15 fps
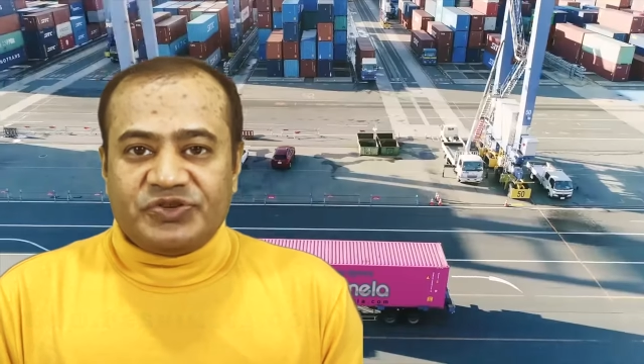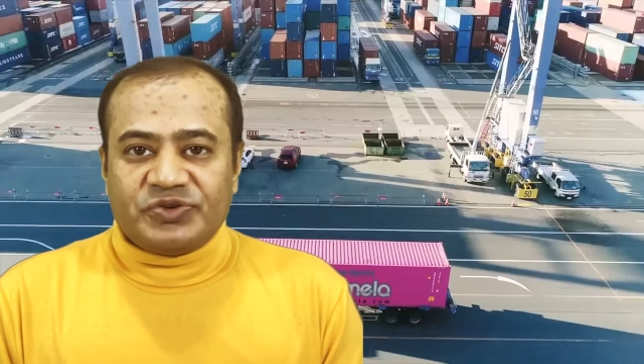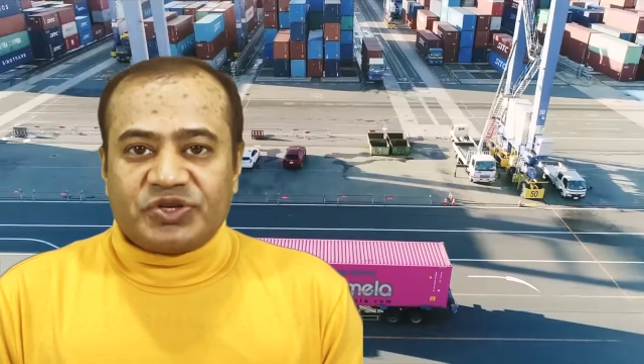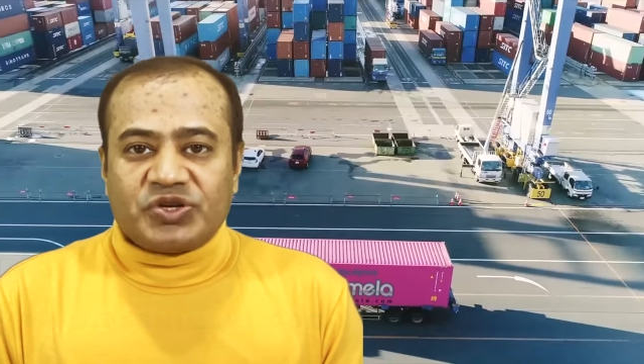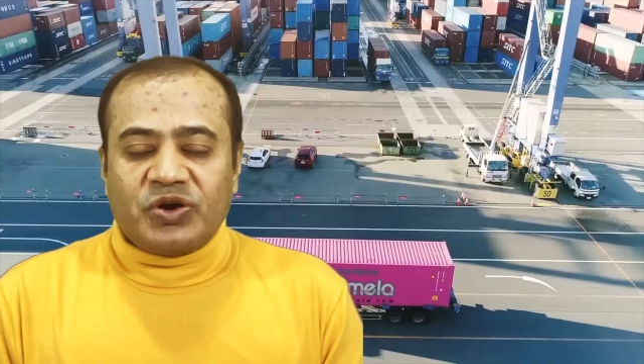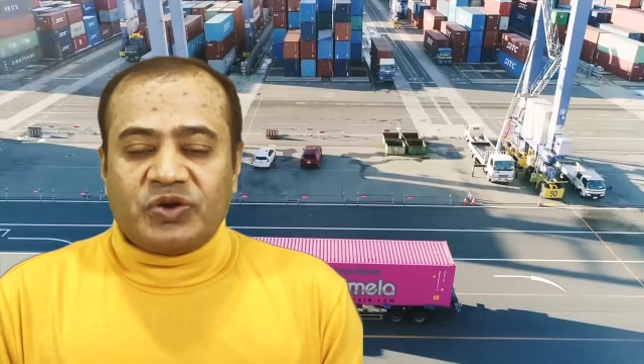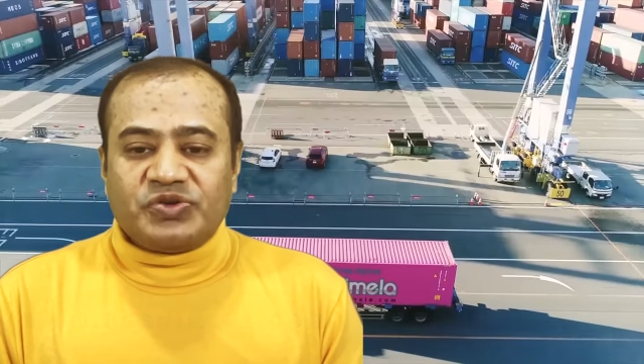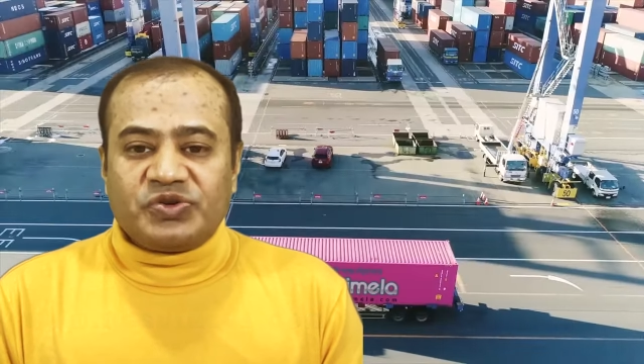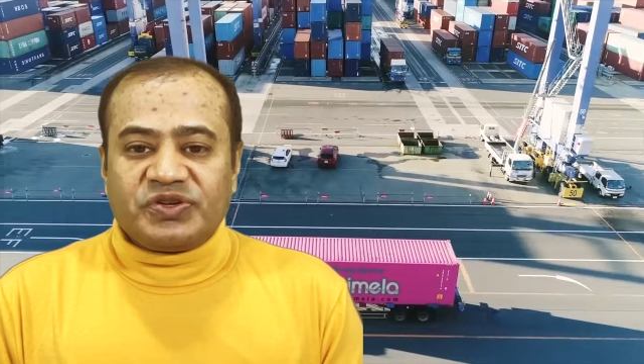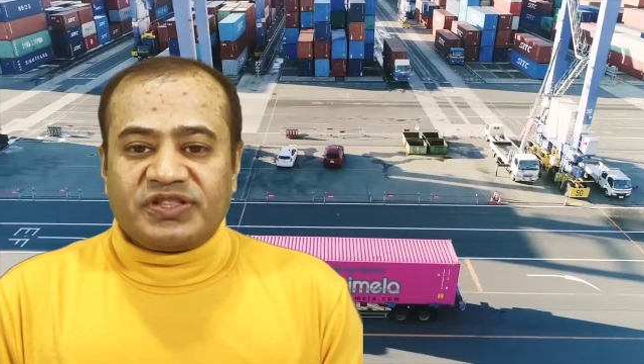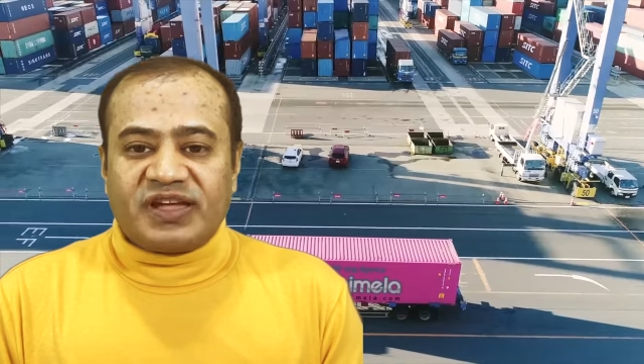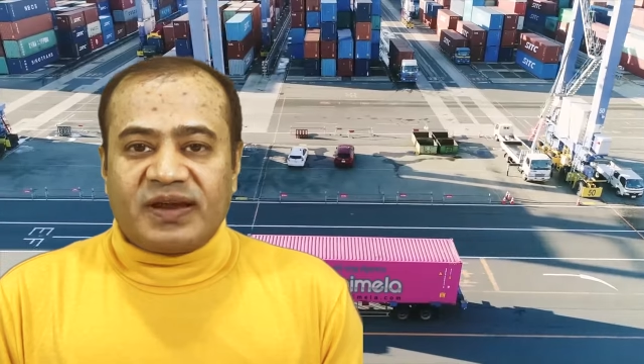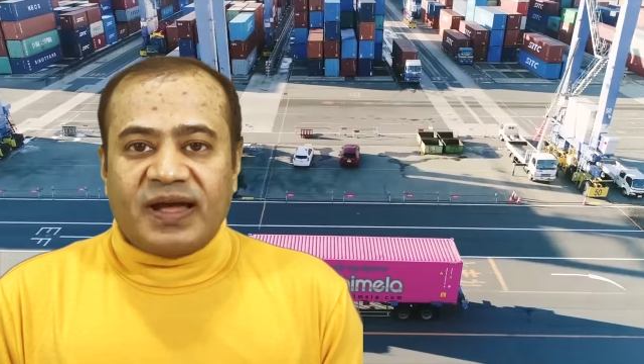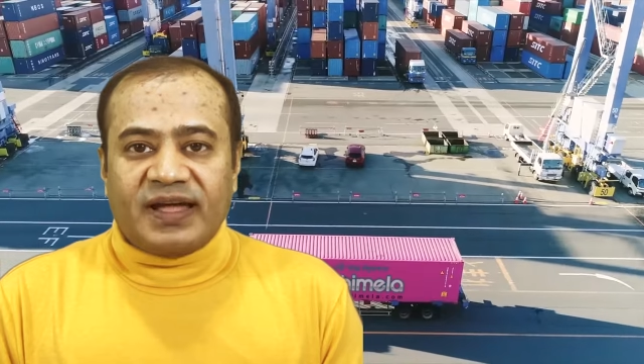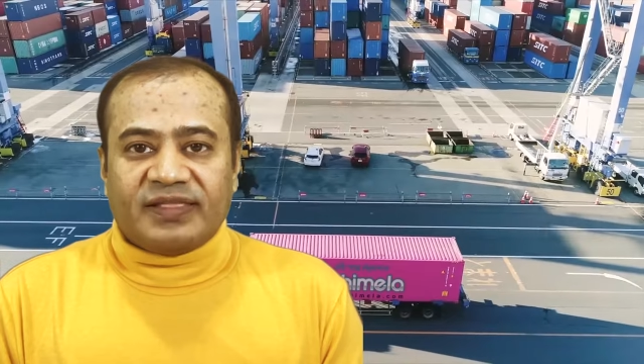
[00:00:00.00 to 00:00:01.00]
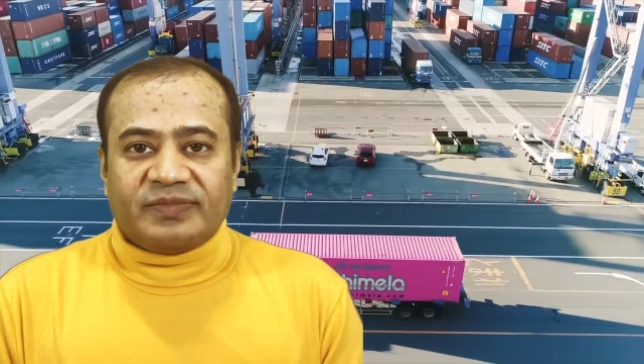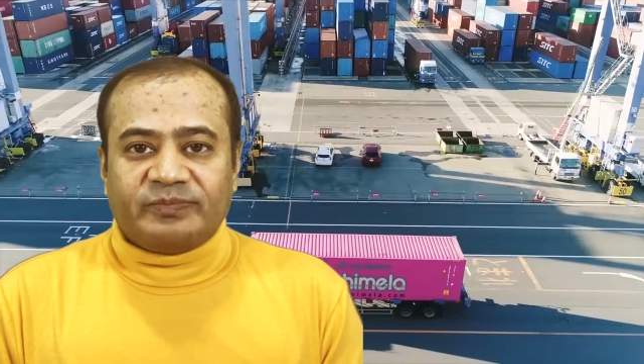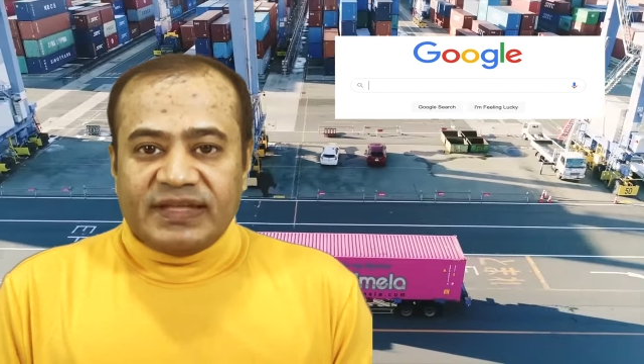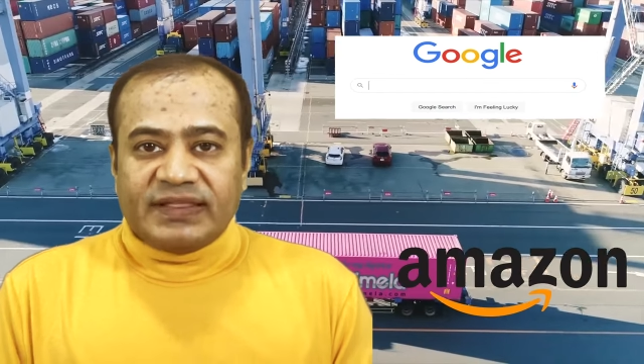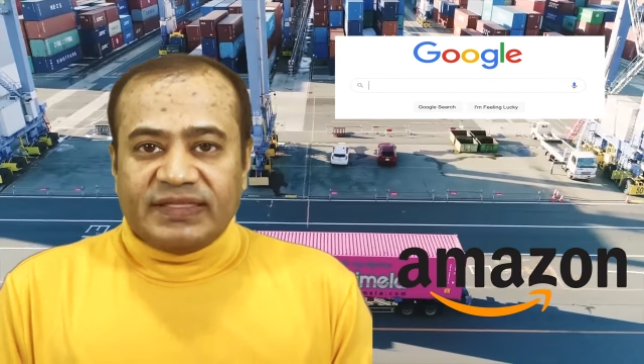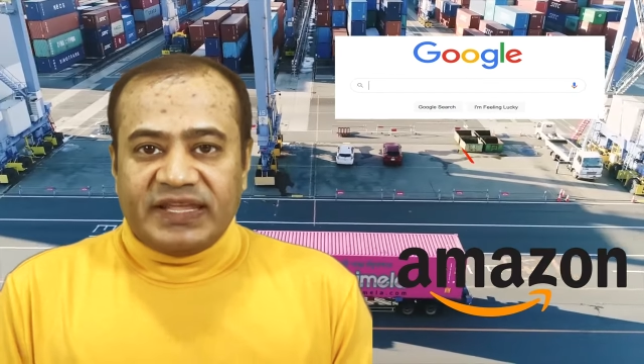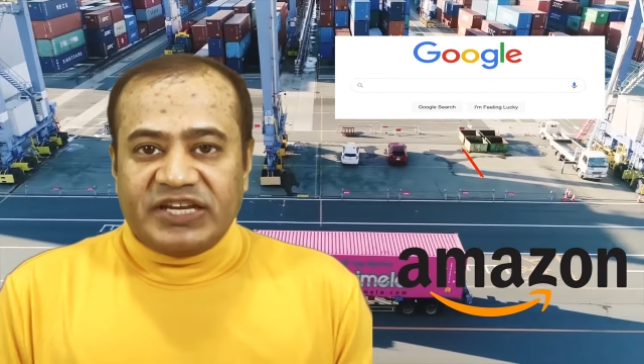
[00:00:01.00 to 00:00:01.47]
জন্য সহযোগিতার হাত
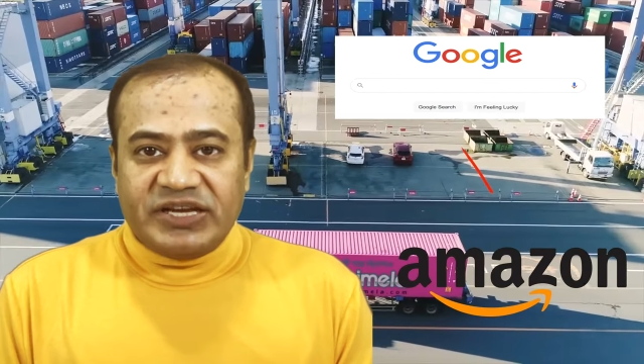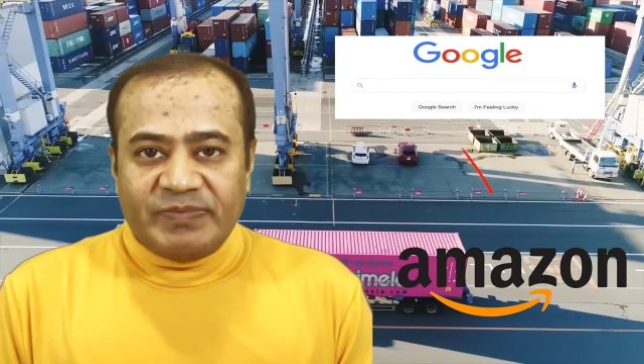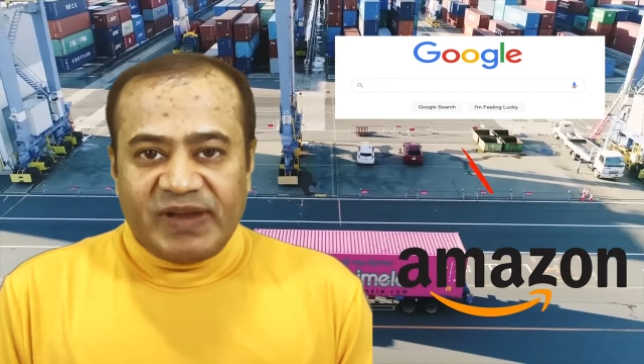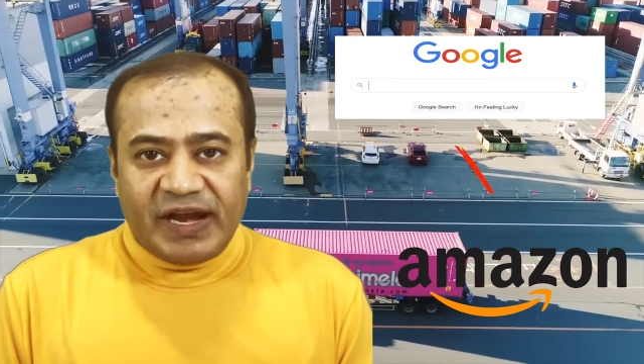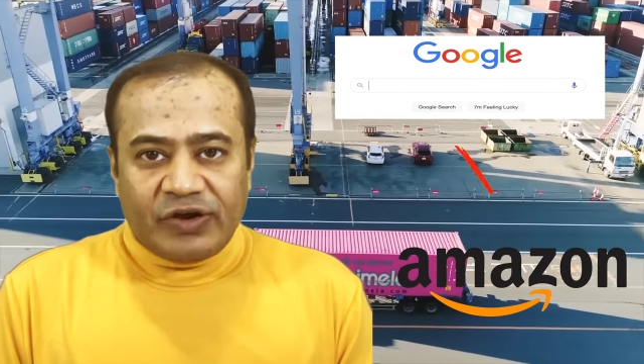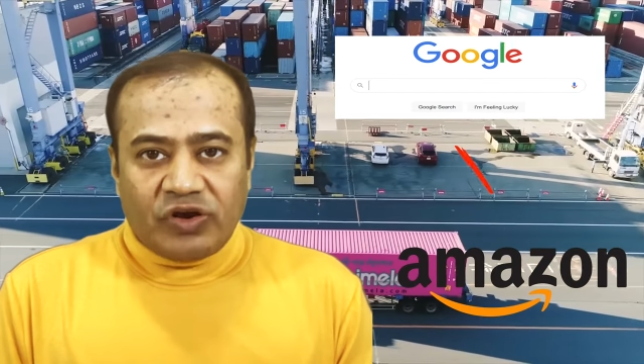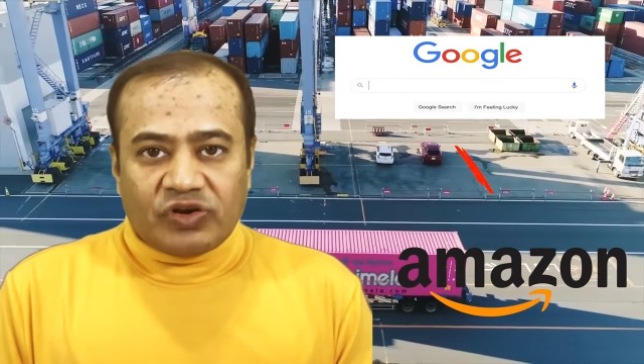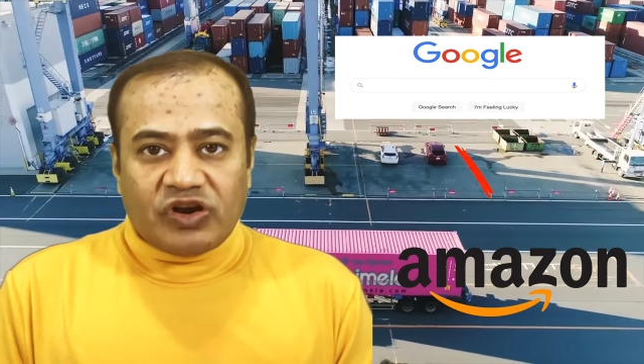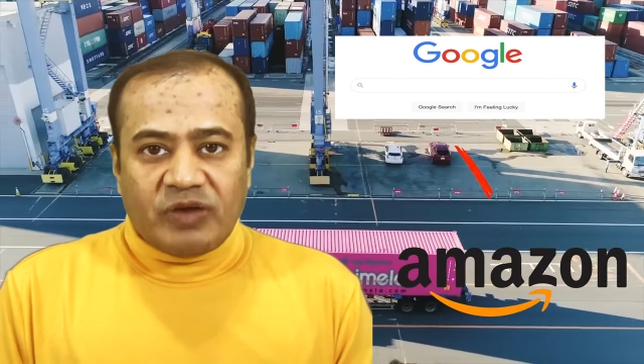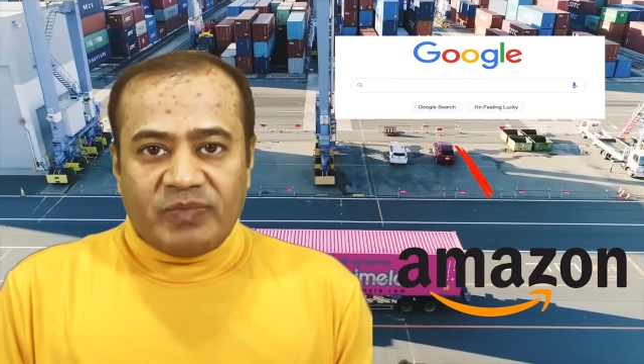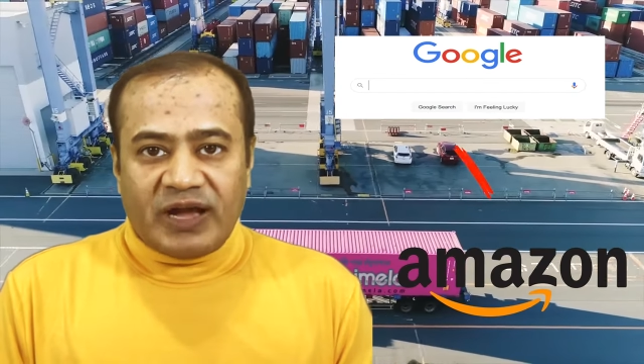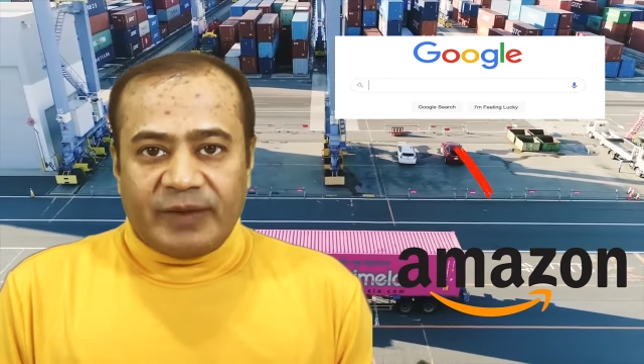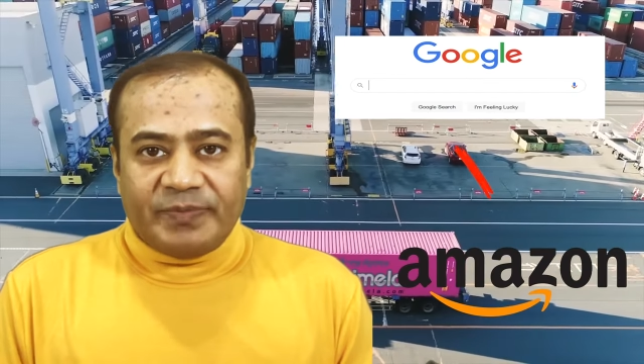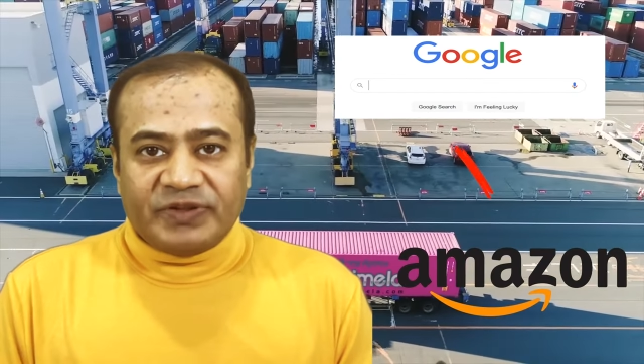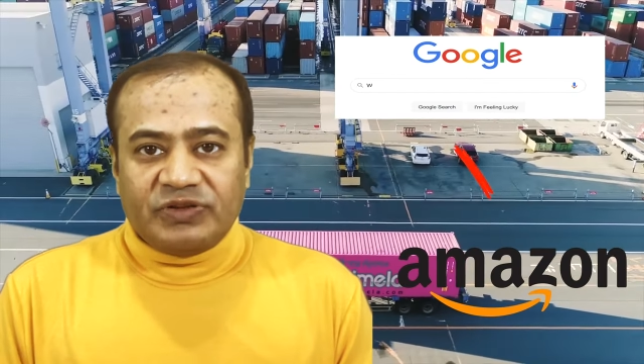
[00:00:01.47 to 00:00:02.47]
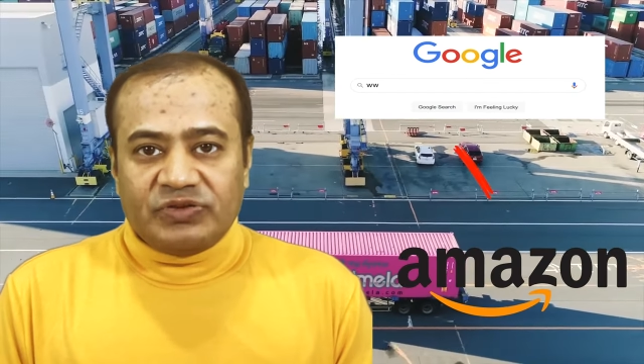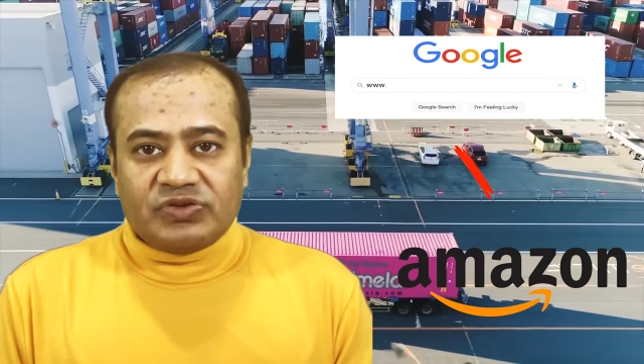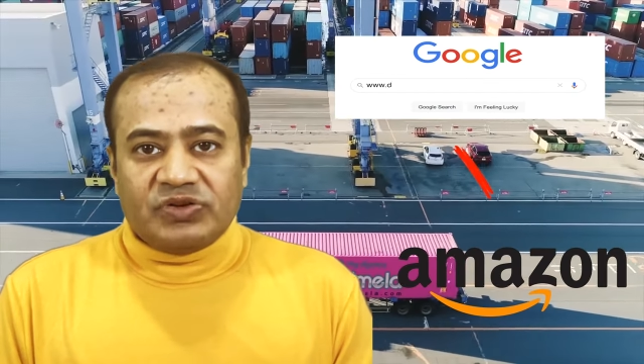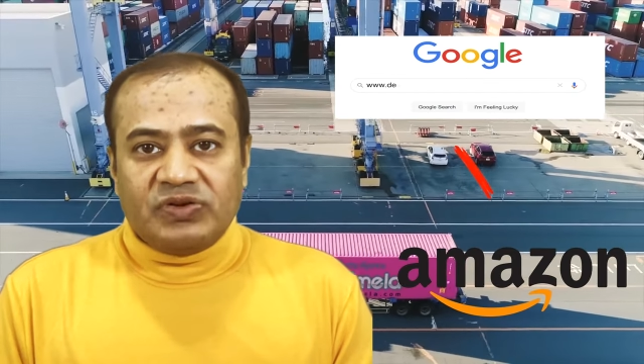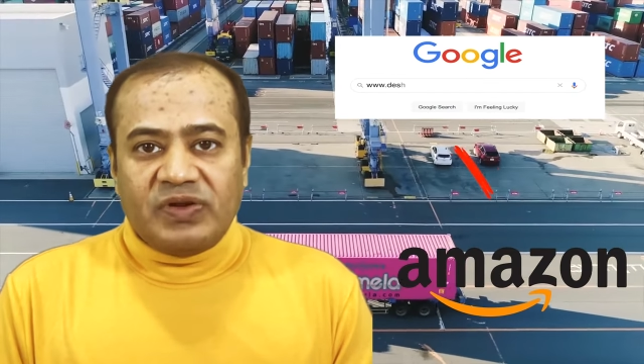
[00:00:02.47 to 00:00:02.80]
মেলা ডট কম আপাতত